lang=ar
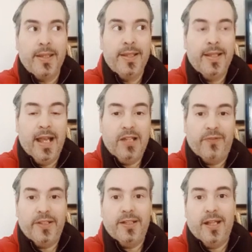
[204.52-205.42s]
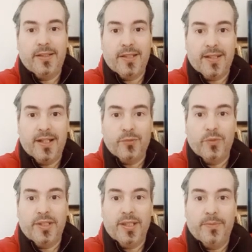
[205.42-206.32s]
الفنانة اعتزلت
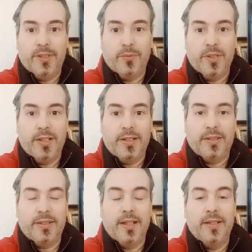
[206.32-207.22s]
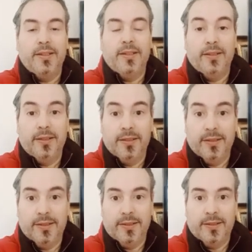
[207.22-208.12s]
وتابت وكانت يعني
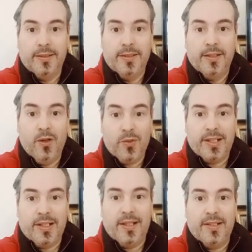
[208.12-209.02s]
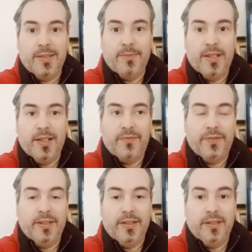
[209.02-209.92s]
آه، حسن الخاتمة
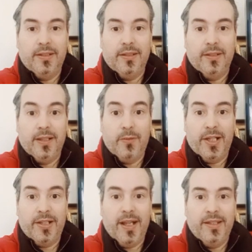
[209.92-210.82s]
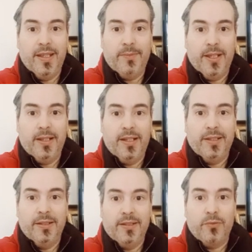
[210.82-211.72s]
في أواخر أيامها يعني
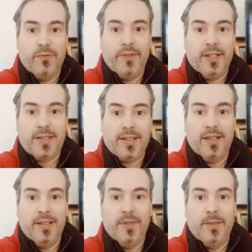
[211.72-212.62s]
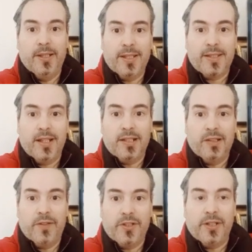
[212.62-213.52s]
توفيت صائمة بعد صلاة
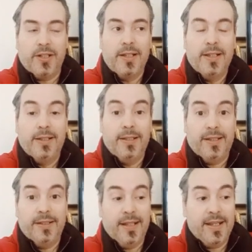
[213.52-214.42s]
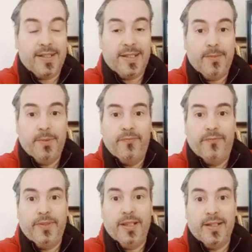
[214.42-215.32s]
الفجر لكن السبب
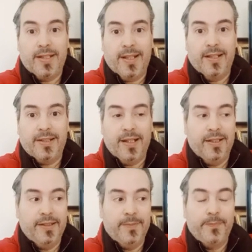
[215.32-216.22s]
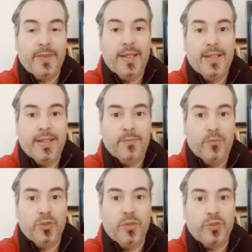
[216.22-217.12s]
كان السحر يعني
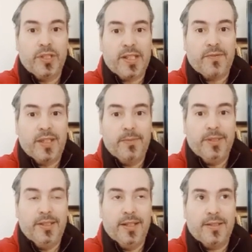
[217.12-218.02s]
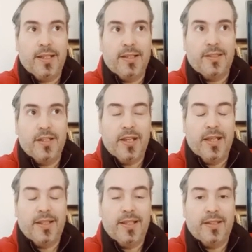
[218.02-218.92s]
منذ منتصف الثمانينات حتى
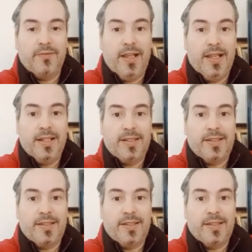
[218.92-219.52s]
جاءتها حالة